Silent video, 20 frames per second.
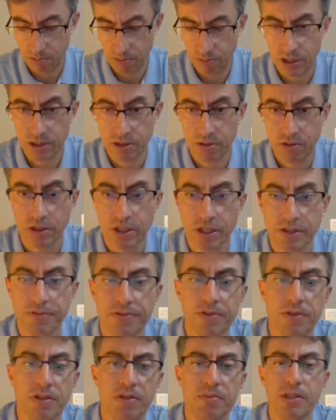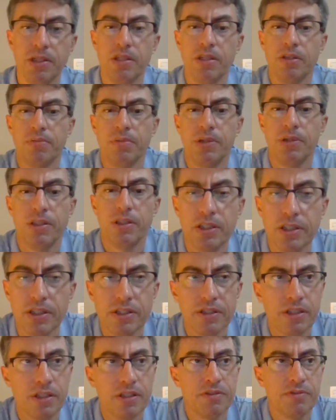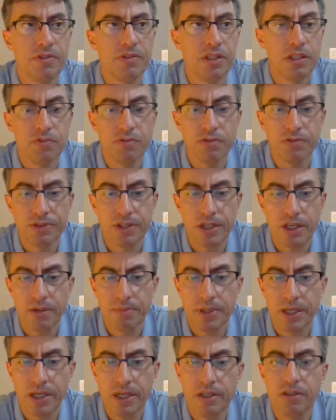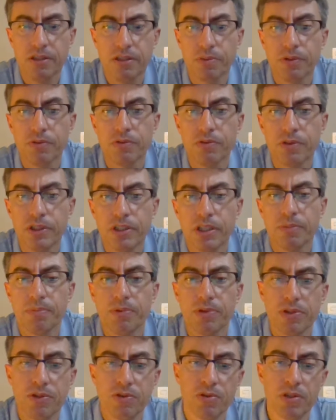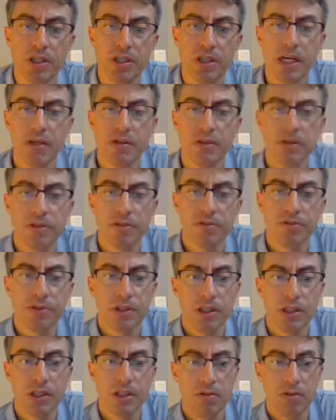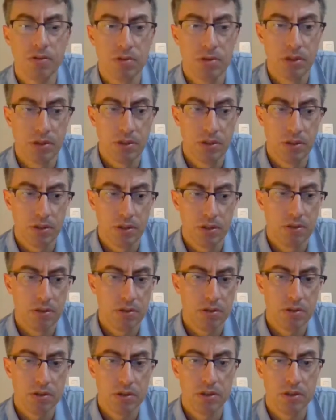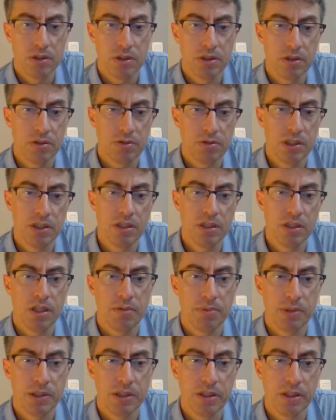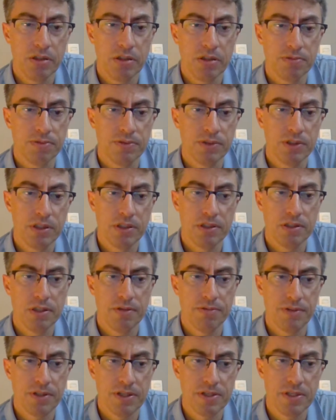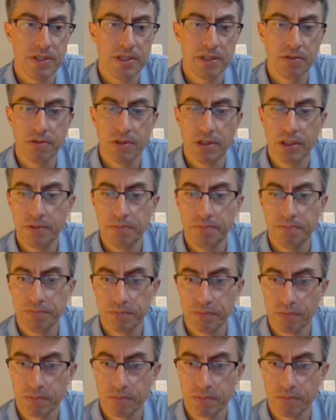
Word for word: Mas de qualquer forma, lembrando aí que as atividades vão ficar abertas, porque eu vou ter a posse do diário até o final. Então ainda dá para quem não fez, está fazendo, tá?